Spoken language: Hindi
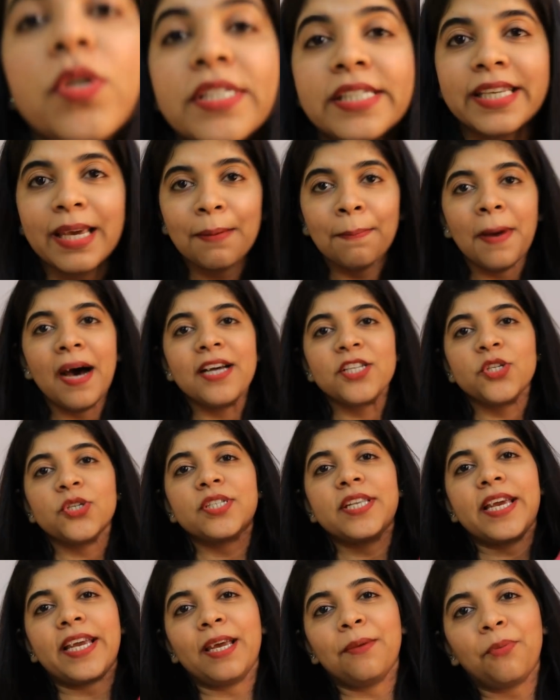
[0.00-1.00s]
उसके बाद जो
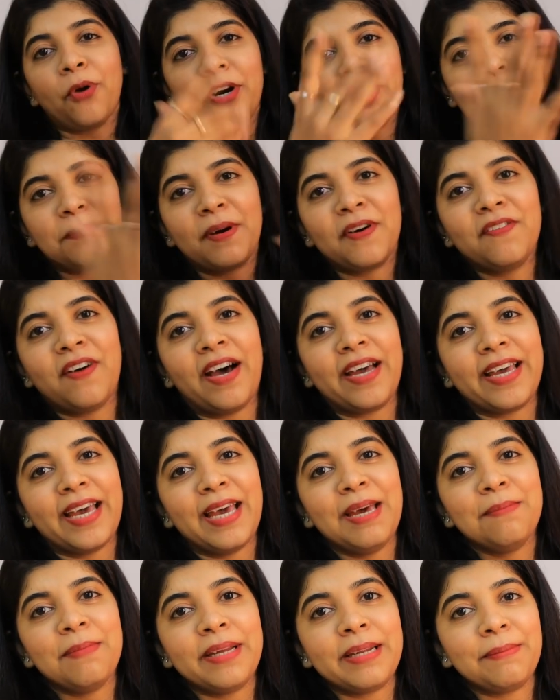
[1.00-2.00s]
सेकेंड प्रोडक्ट मंगवाया
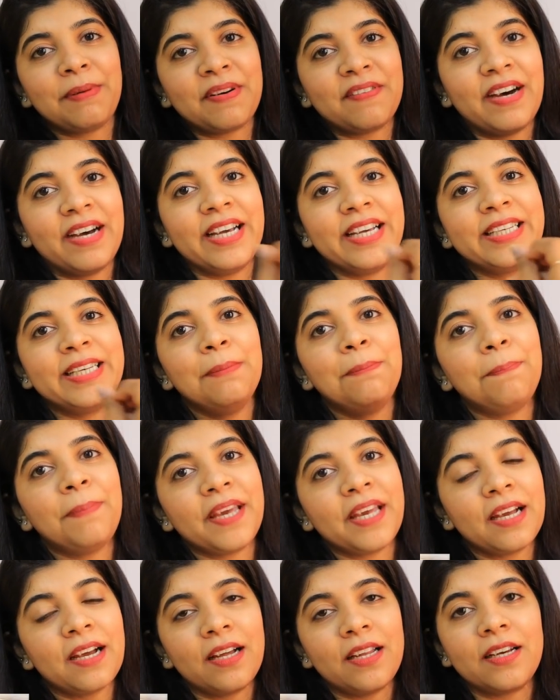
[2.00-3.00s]
है मैंने मंगवाया ये
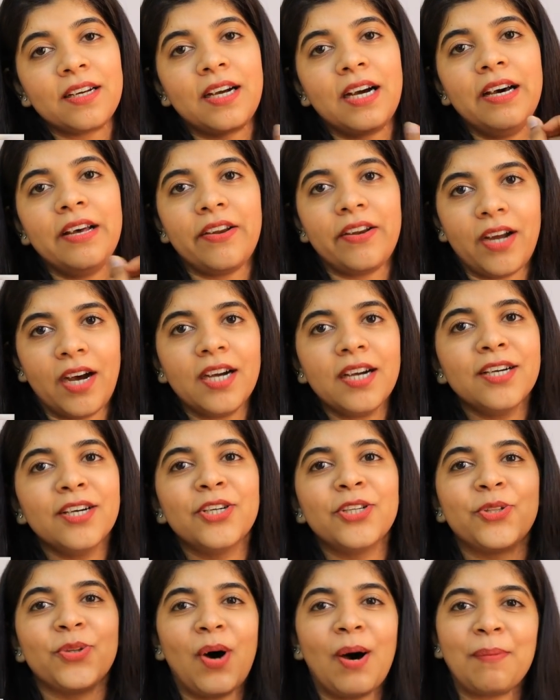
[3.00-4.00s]
पिंक कलर का रग
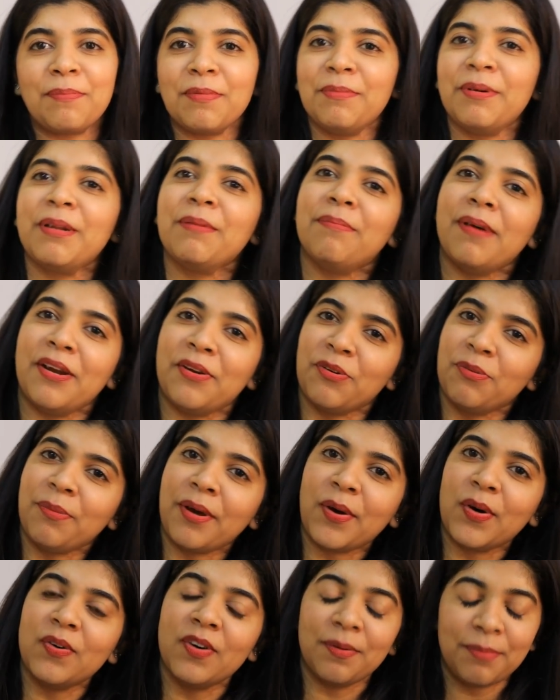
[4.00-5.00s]
तो आपने मेरे बेडरूम
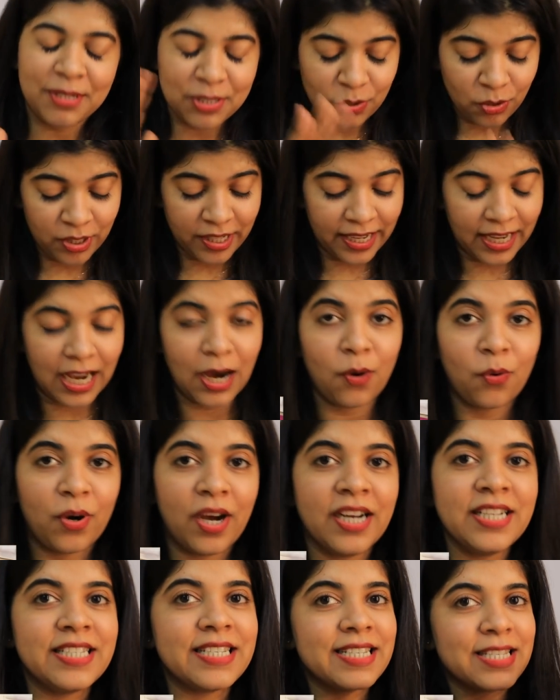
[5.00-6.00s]
मेक में इसको देखा
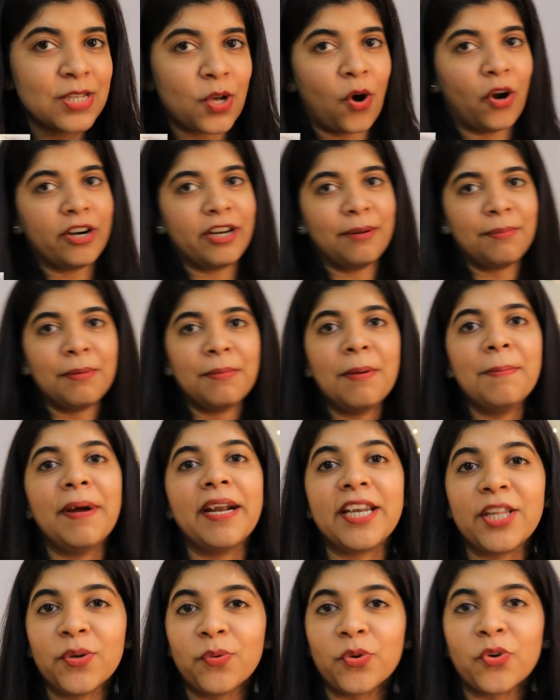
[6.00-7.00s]
होगा जिस कॉर्नर पे मैं
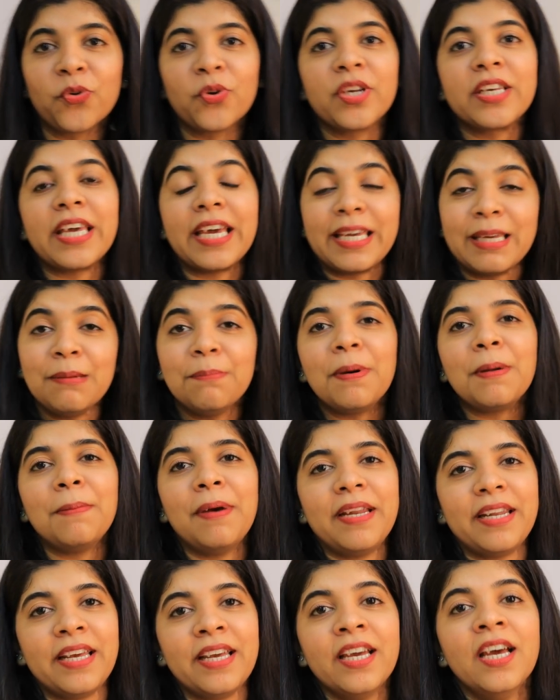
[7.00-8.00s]
बैठी हुई हूँ ये यहीं पर
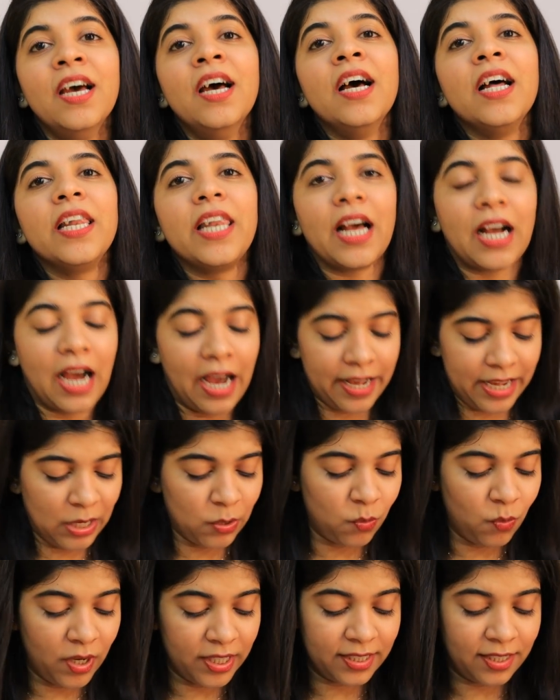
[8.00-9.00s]
मैंने लगाया
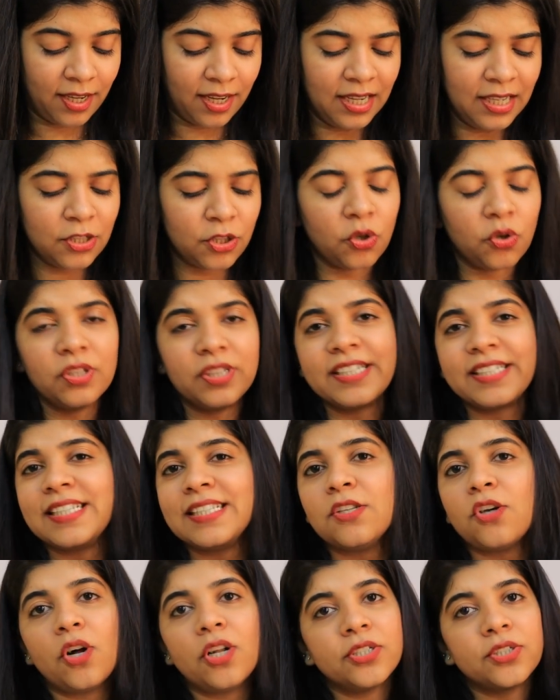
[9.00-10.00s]
हुआ था तो दिस
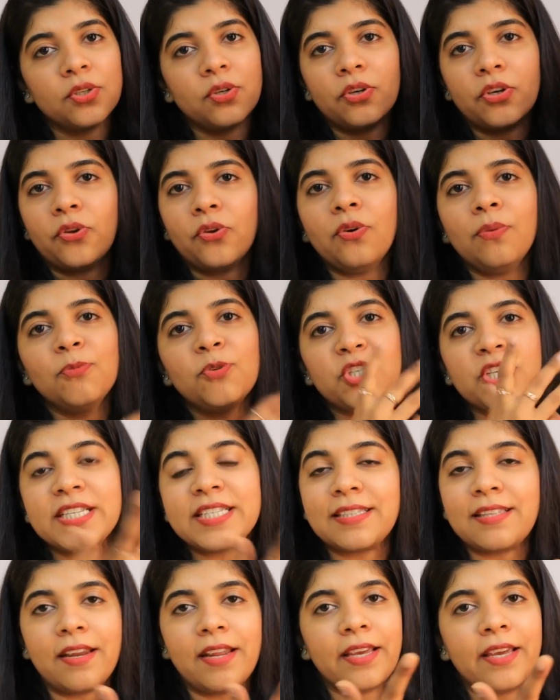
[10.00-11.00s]
इज़ ऑल्सो यू नो मुझे
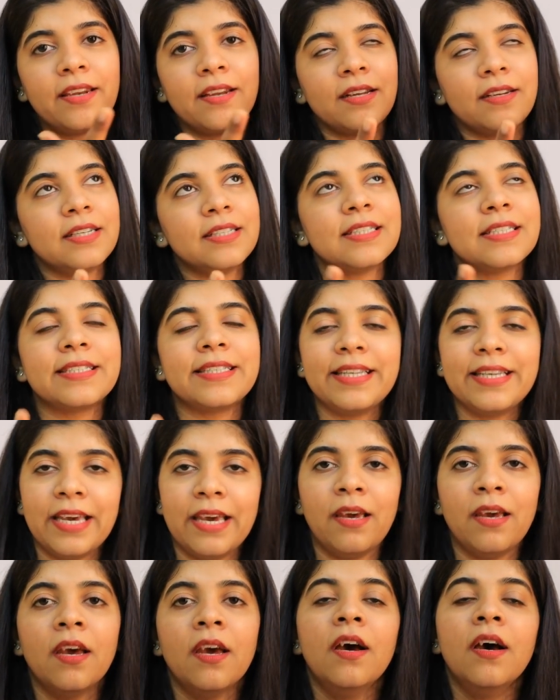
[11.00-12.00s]
इस तरह के रनर्स
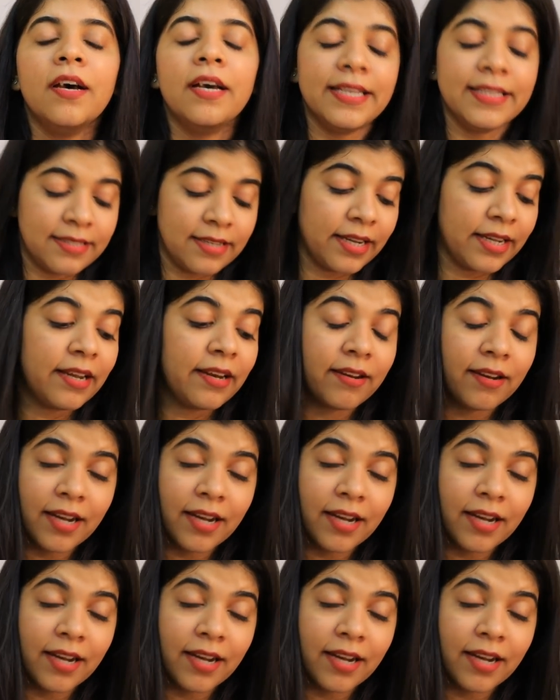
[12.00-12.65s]
इसलिए इस तरह के